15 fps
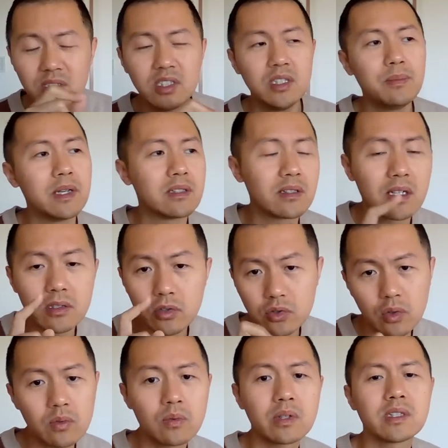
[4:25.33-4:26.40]
基本上是
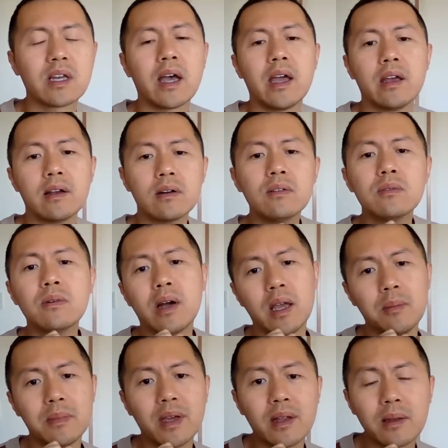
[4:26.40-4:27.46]
中国采购外
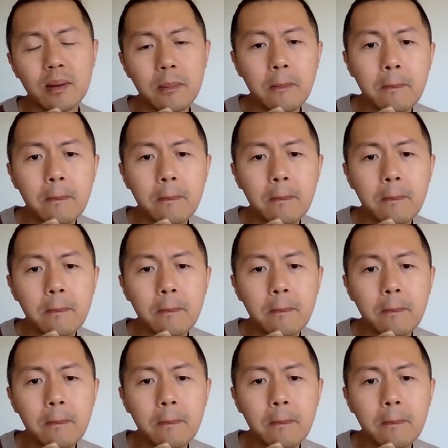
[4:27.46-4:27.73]
面的，